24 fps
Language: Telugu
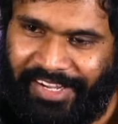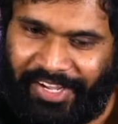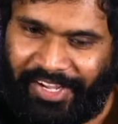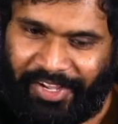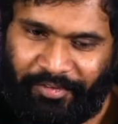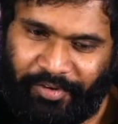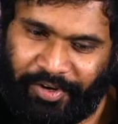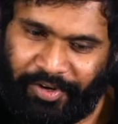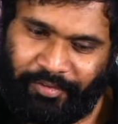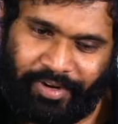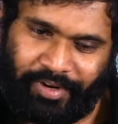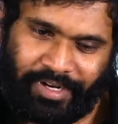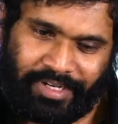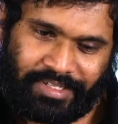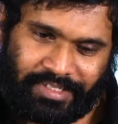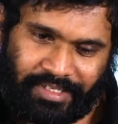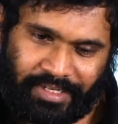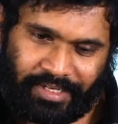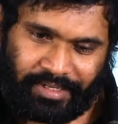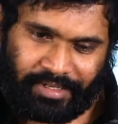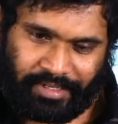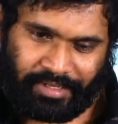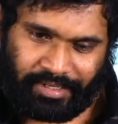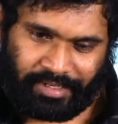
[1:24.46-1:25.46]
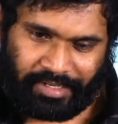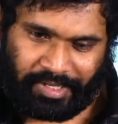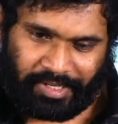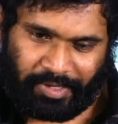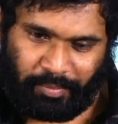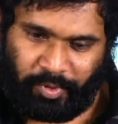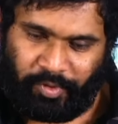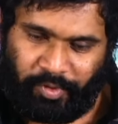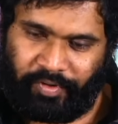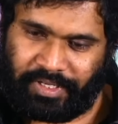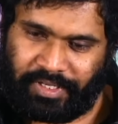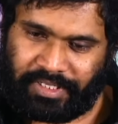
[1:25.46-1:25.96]
ఎవ్రీ వన్ సైడ్ ఈ
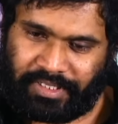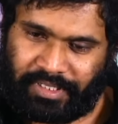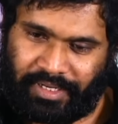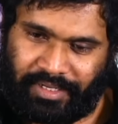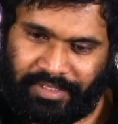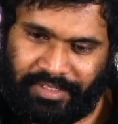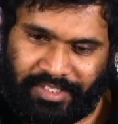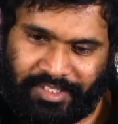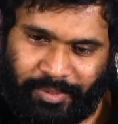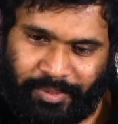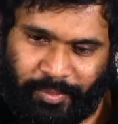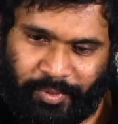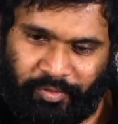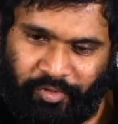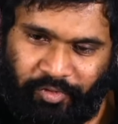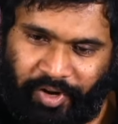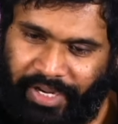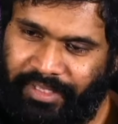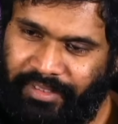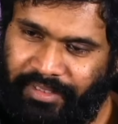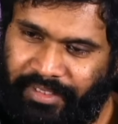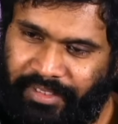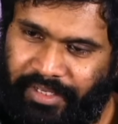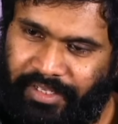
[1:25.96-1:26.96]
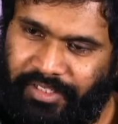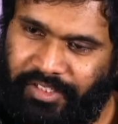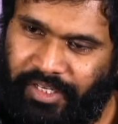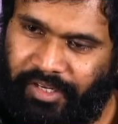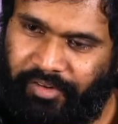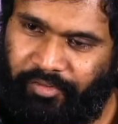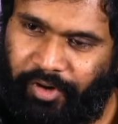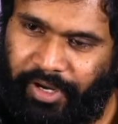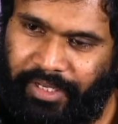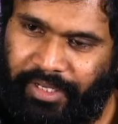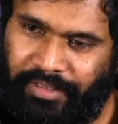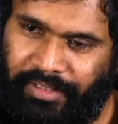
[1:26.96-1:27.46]
మూవీ స్టార్ట్ చేసినప్పుడు వై తేజ
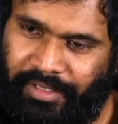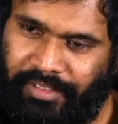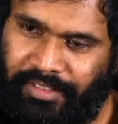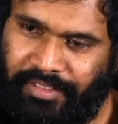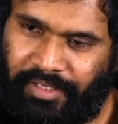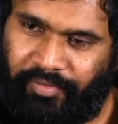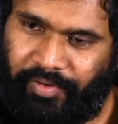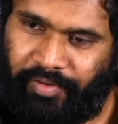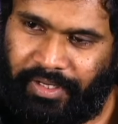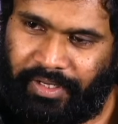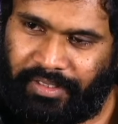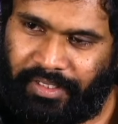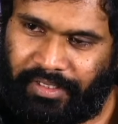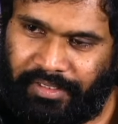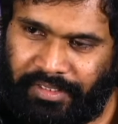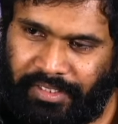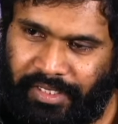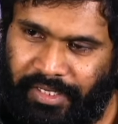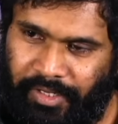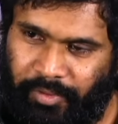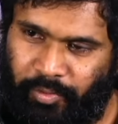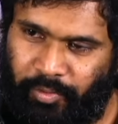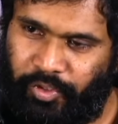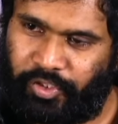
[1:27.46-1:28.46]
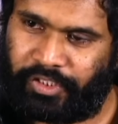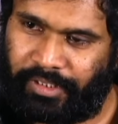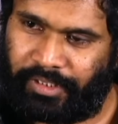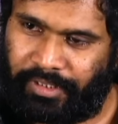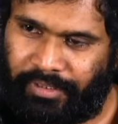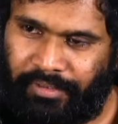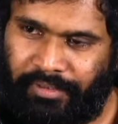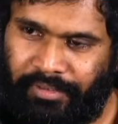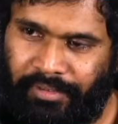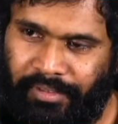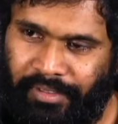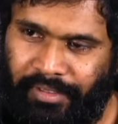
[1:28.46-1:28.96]
వై తేజ వై తేజ అనే
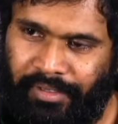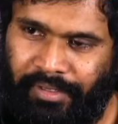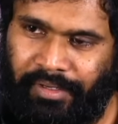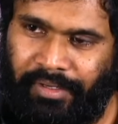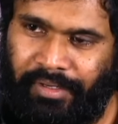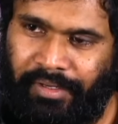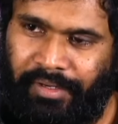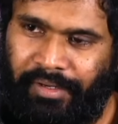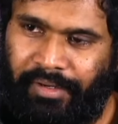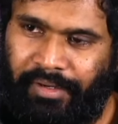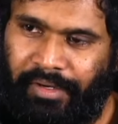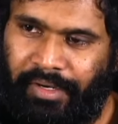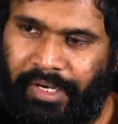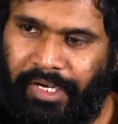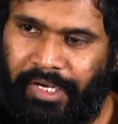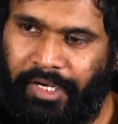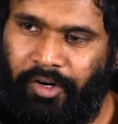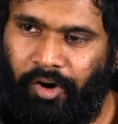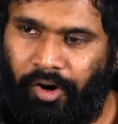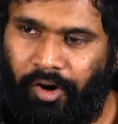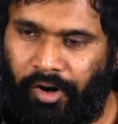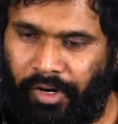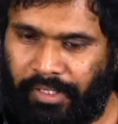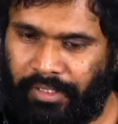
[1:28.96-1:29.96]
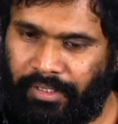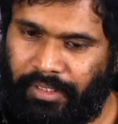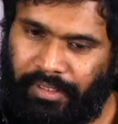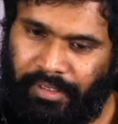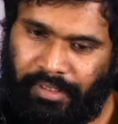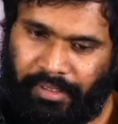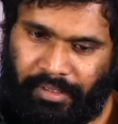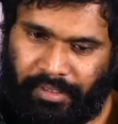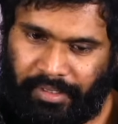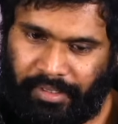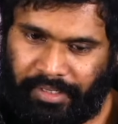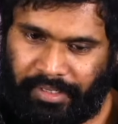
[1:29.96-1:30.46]
క్వశ్చన్ ఇట్ గాట్
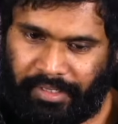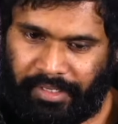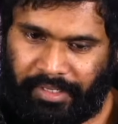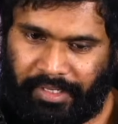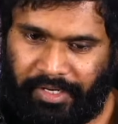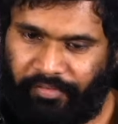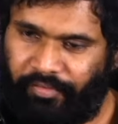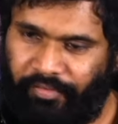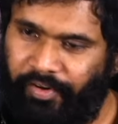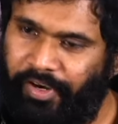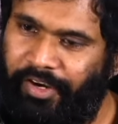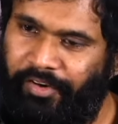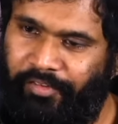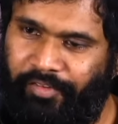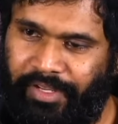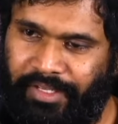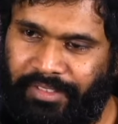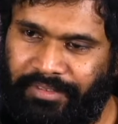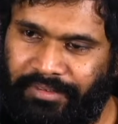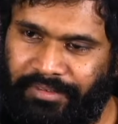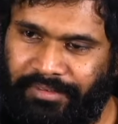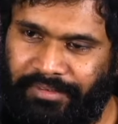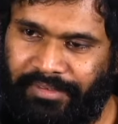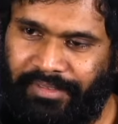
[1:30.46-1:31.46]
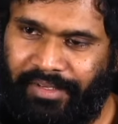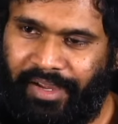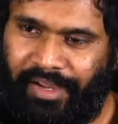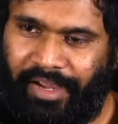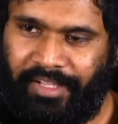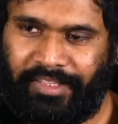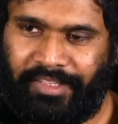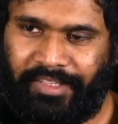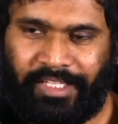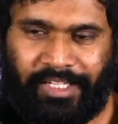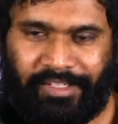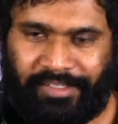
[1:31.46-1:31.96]
ఇన్ డిఫరెంట్ వేస్
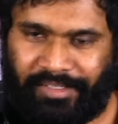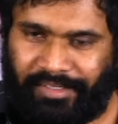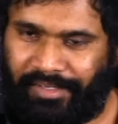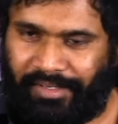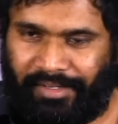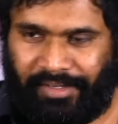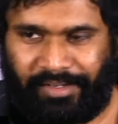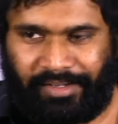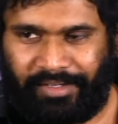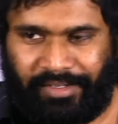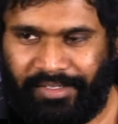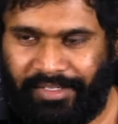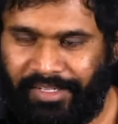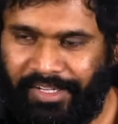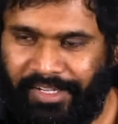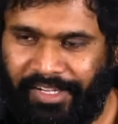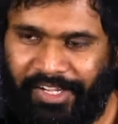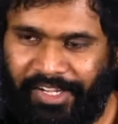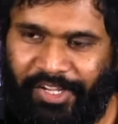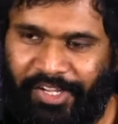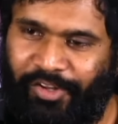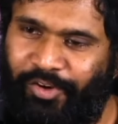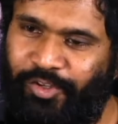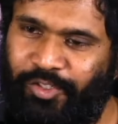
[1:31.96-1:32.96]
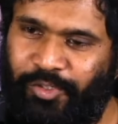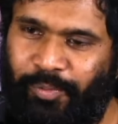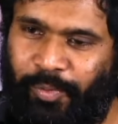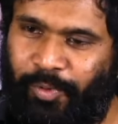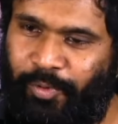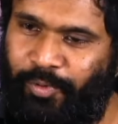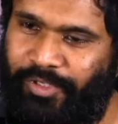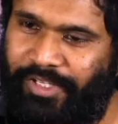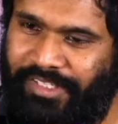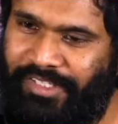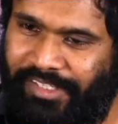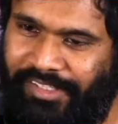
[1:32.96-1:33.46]
ఐ థింక్ ఈరోజు
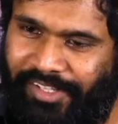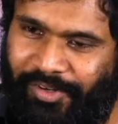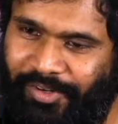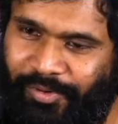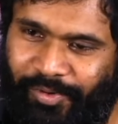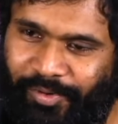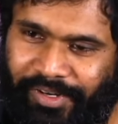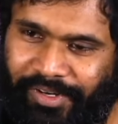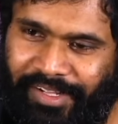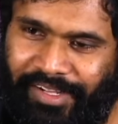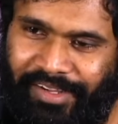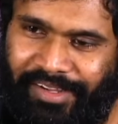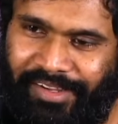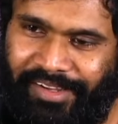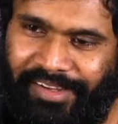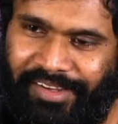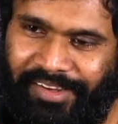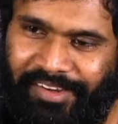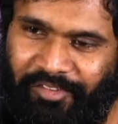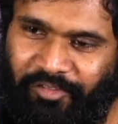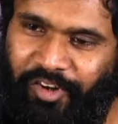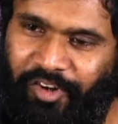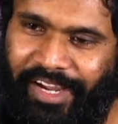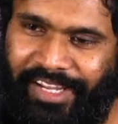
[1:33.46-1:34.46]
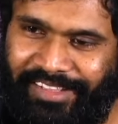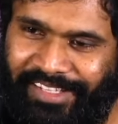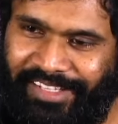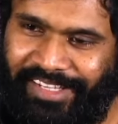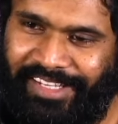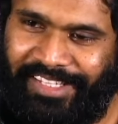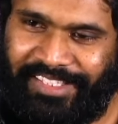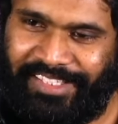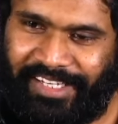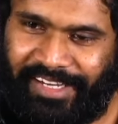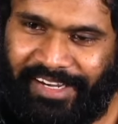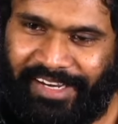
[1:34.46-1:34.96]
ప్రూవ్ చేసింది అనుకుంటా వై
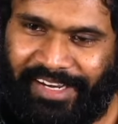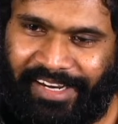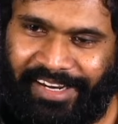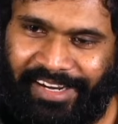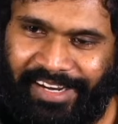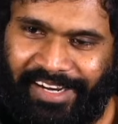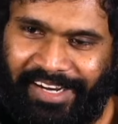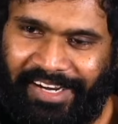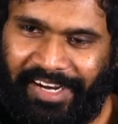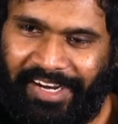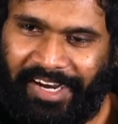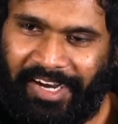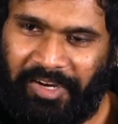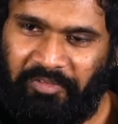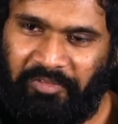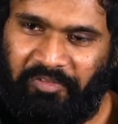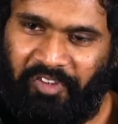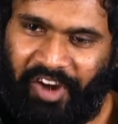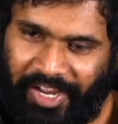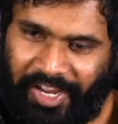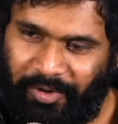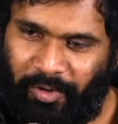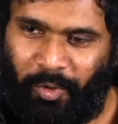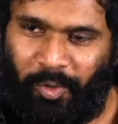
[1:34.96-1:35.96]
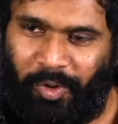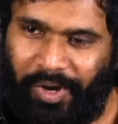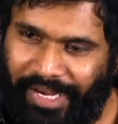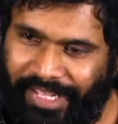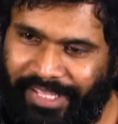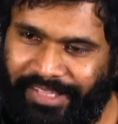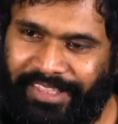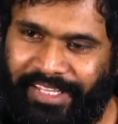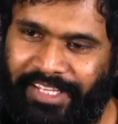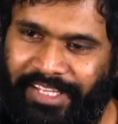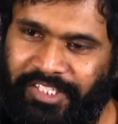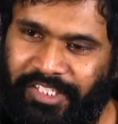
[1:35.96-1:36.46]
తేజ అండ్ వై ఓన్లీ
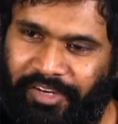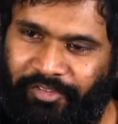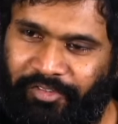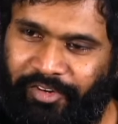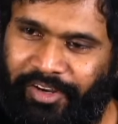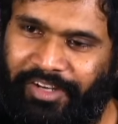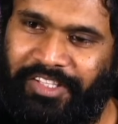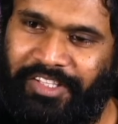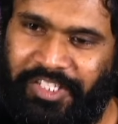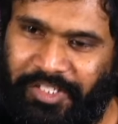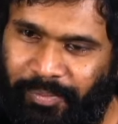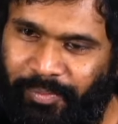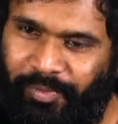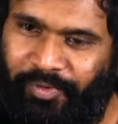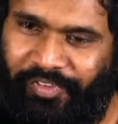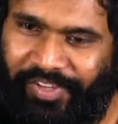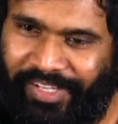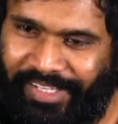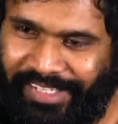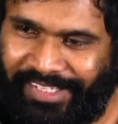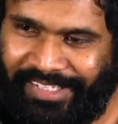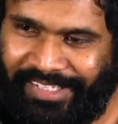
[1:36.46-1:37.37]
తేజ ఫర్ దిస్ మూవీ